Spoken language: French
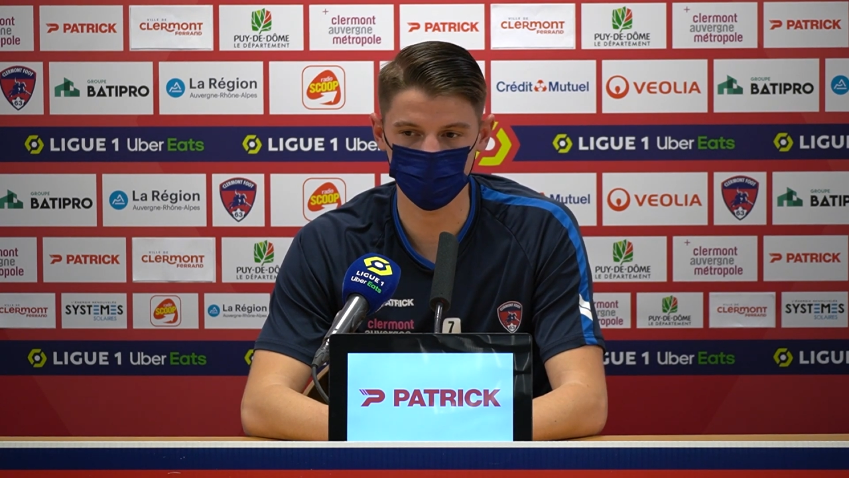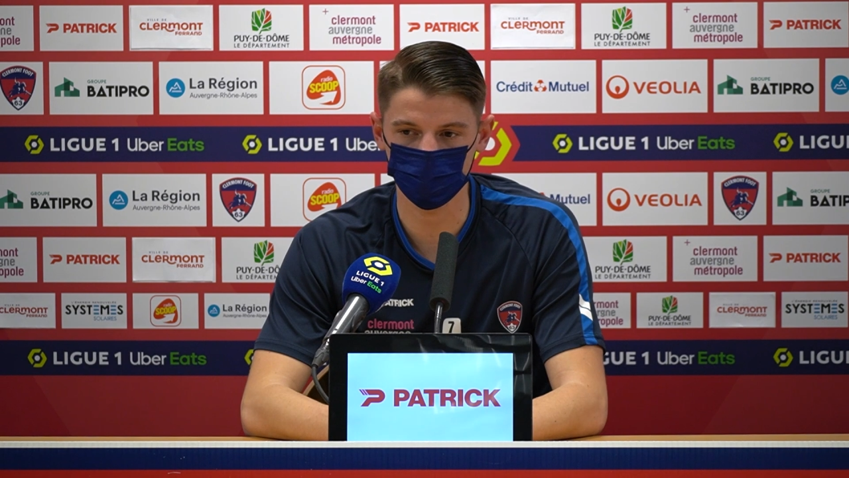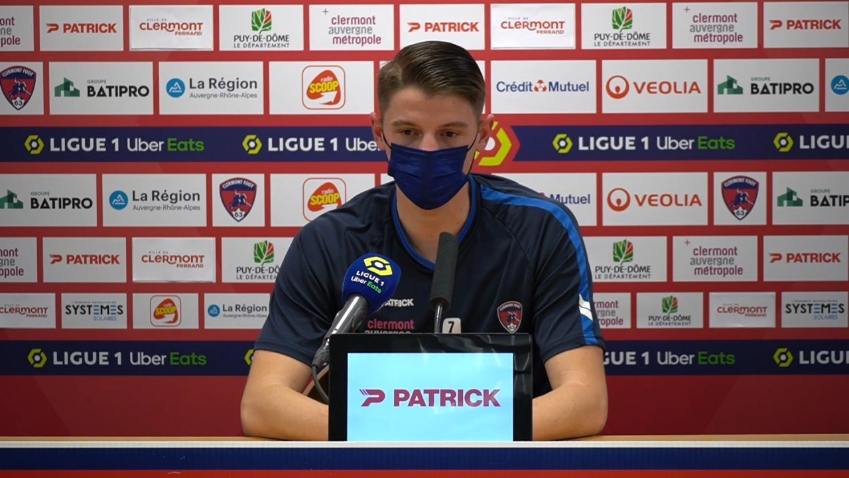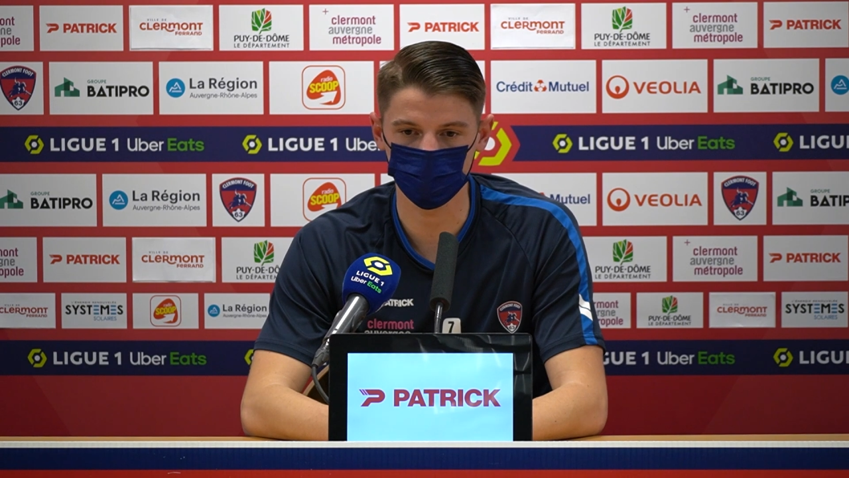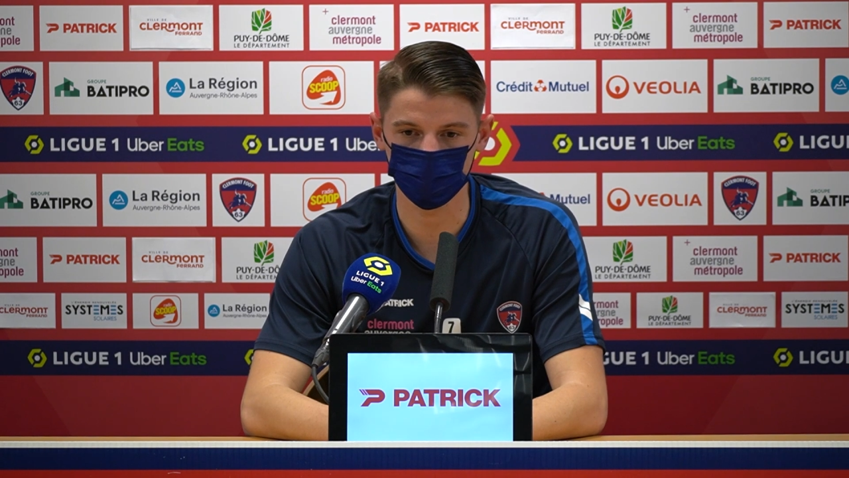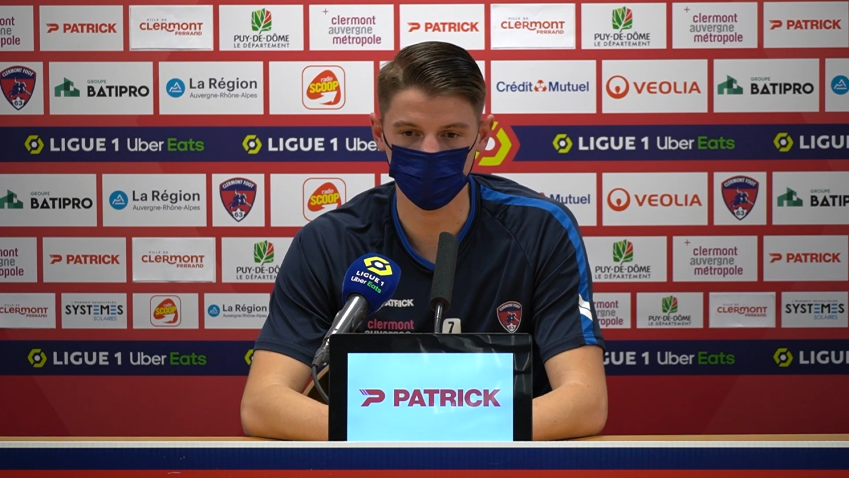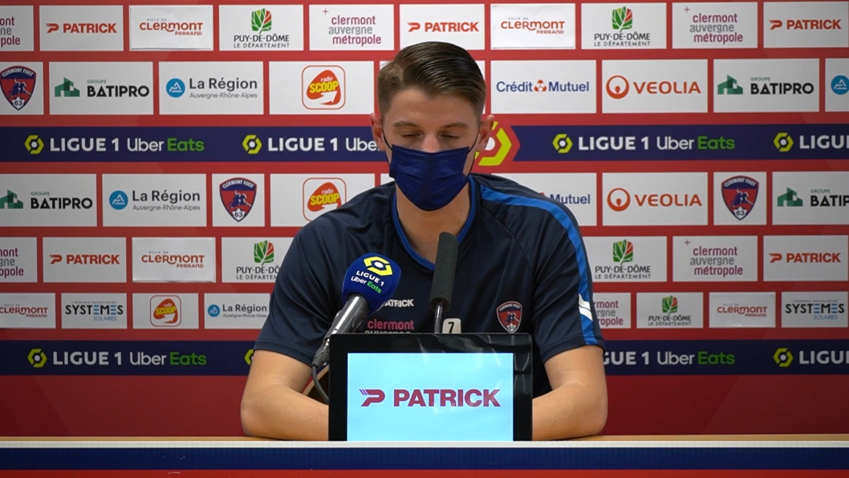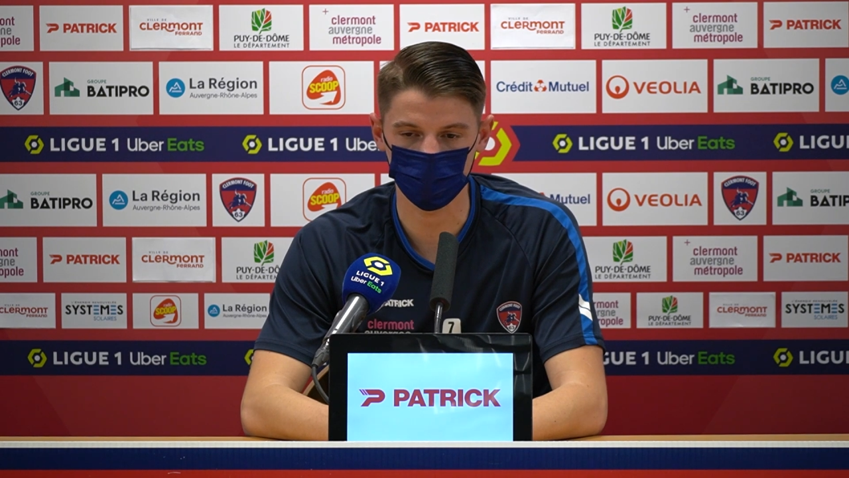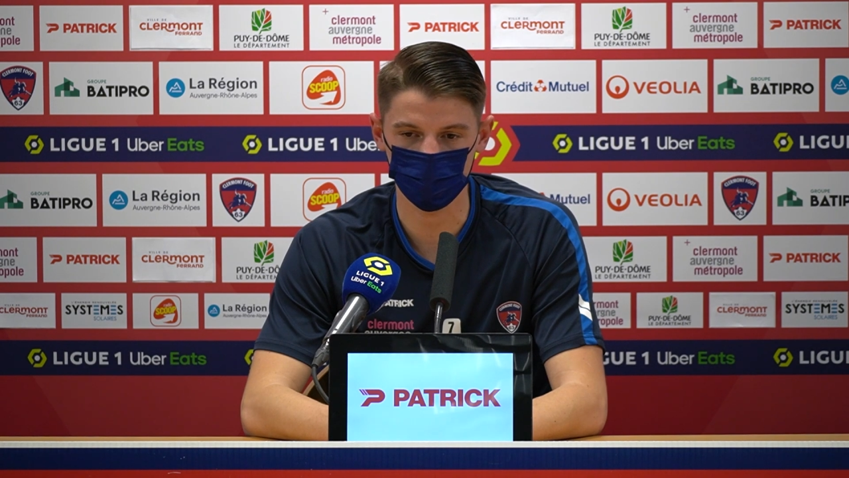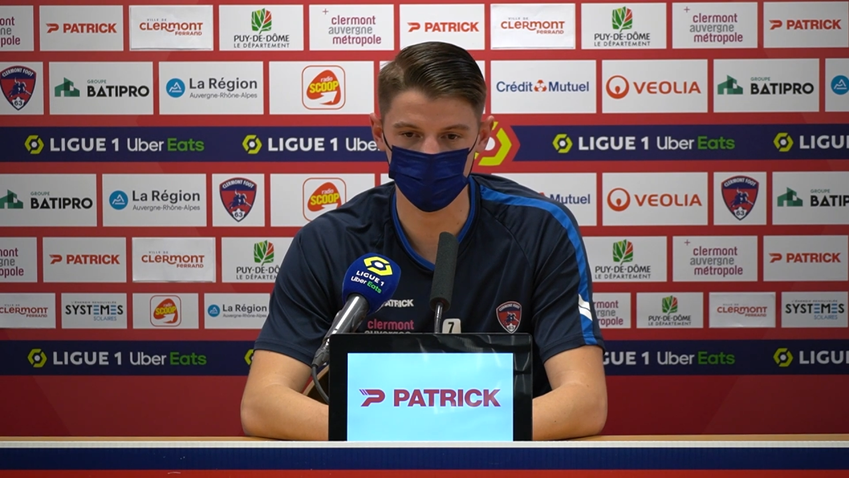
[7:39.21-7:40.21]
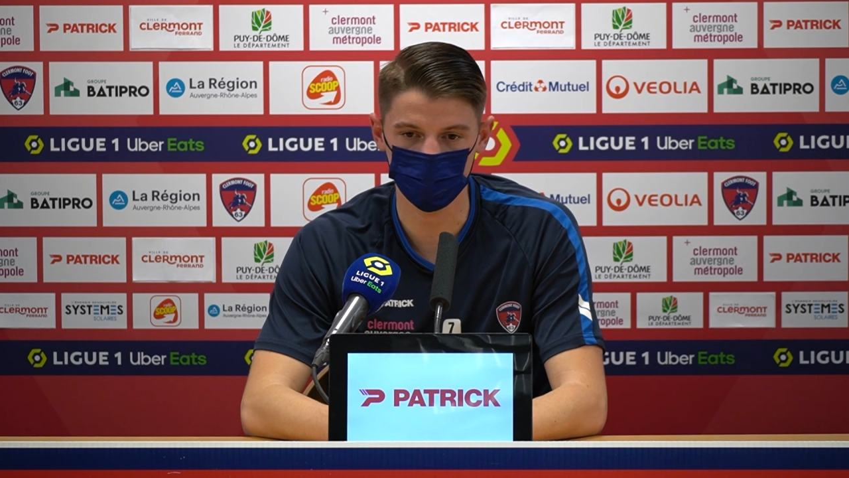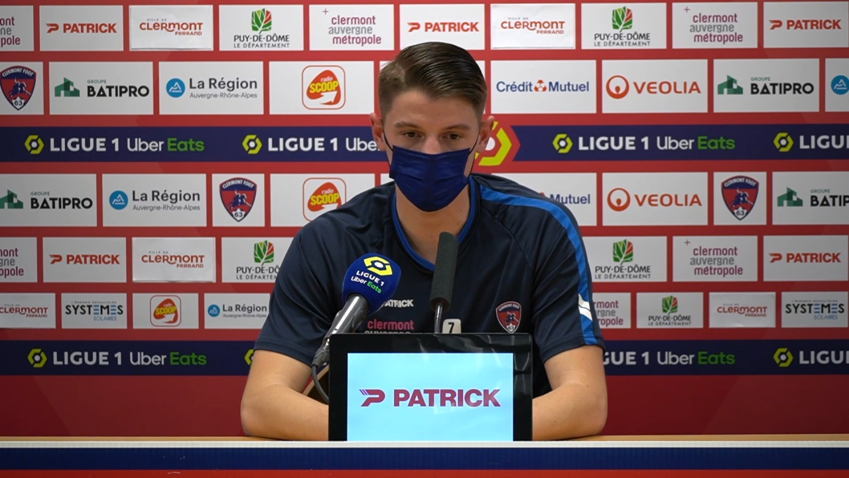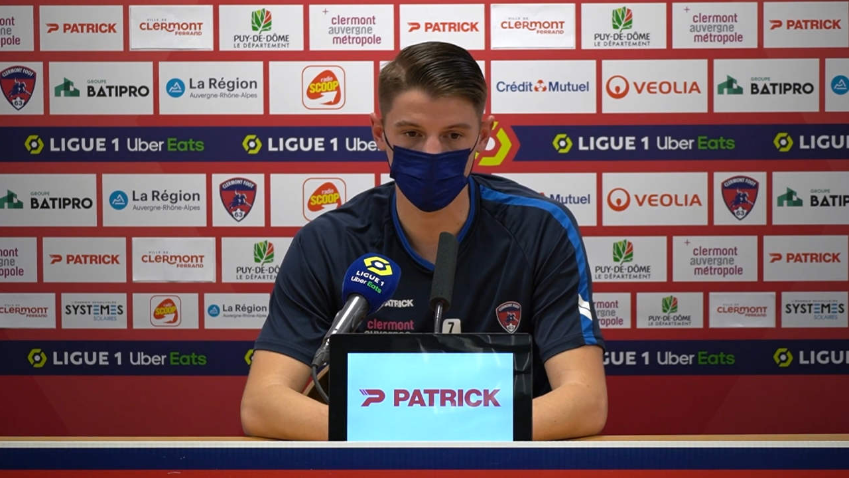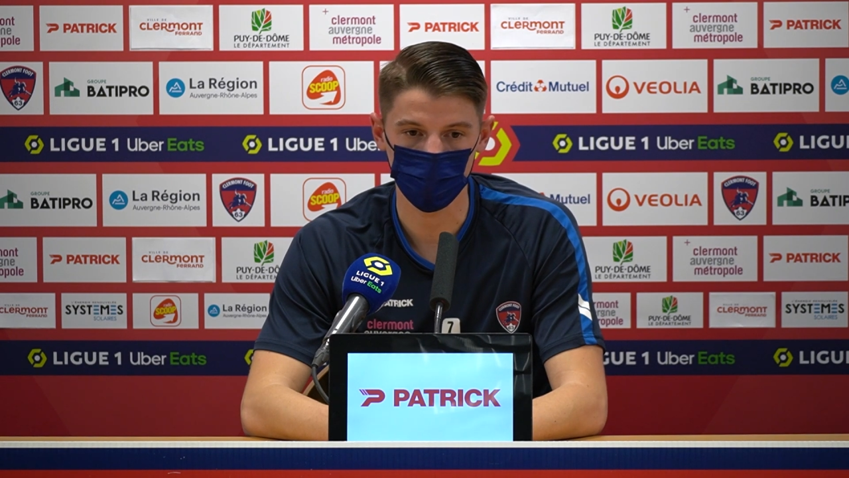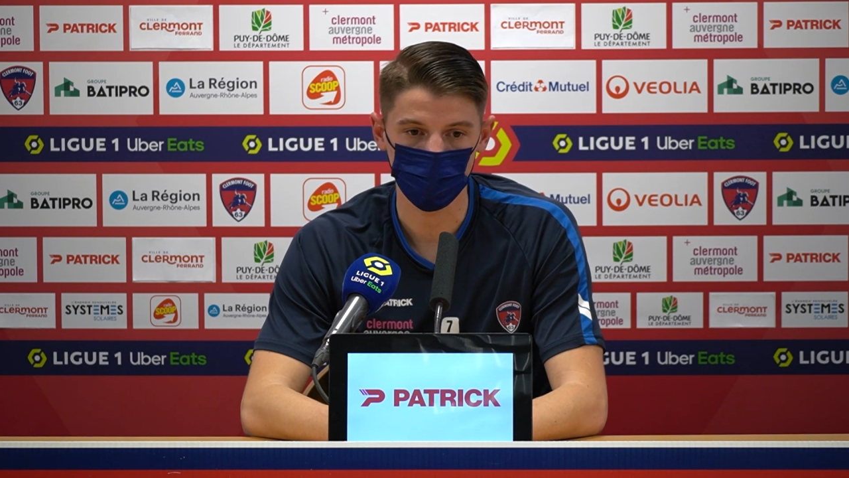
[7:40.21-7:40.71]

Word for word: ne faudra pas lâcher.